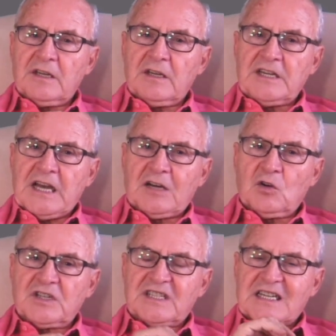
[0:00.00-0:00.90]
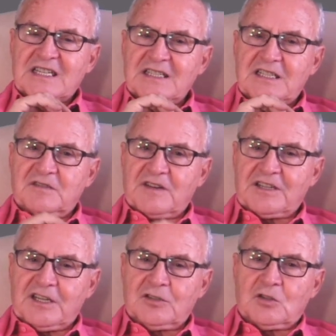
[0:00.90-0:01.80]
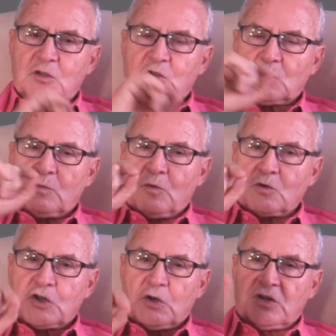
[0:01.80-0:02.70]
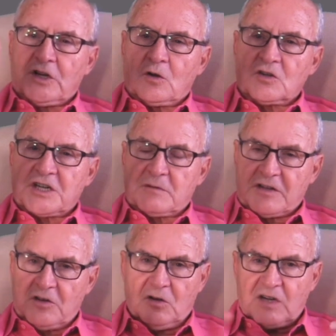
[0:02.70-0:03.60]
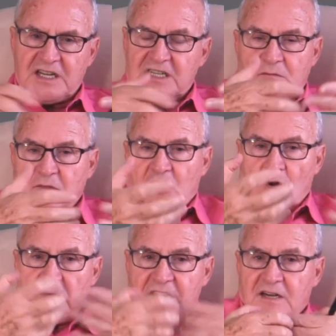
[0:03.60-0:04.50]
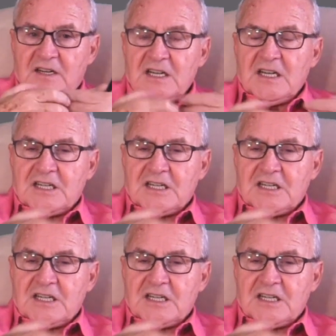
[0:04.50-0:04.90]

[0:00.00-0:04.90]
ya no está satisfaciendo su pulsión de conservación, que es comer,